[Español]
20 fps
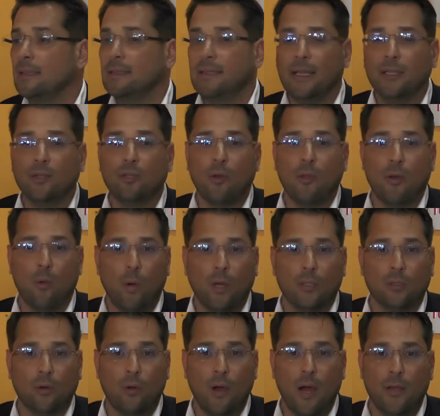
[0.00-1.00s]
dentro de
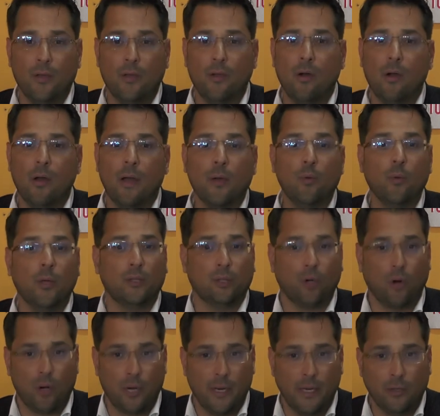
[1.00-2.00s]
cuatro años,
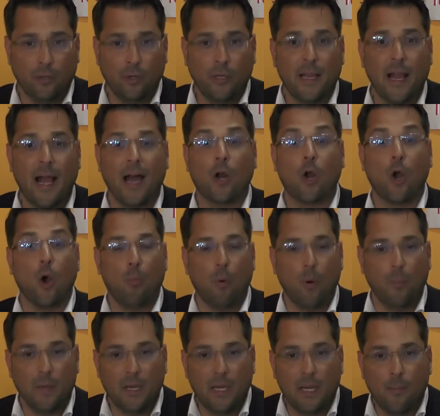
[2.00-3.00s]
nuestro reto es llegar
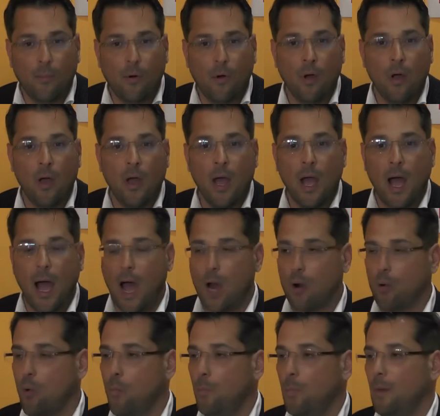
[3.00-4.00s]
como mínimo
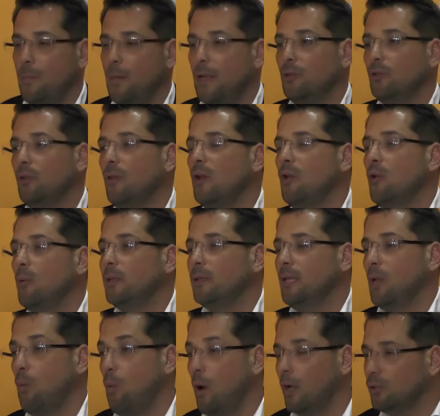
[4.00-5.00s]
al cumplimiento del
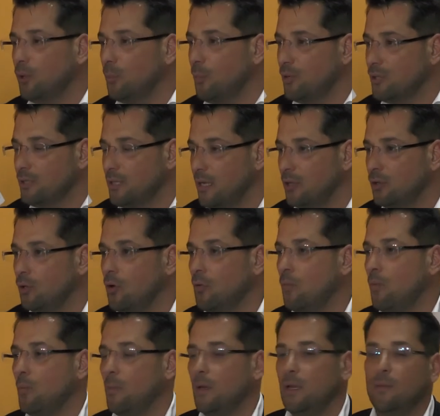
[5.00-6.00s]
94%,
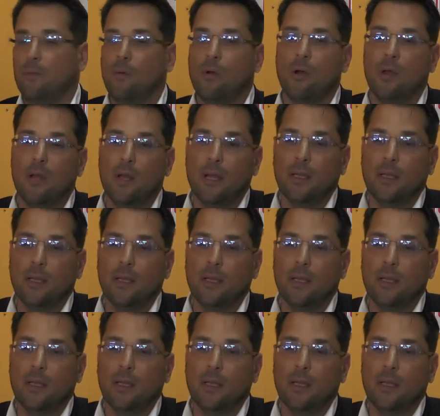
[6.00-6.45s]
como mínimo,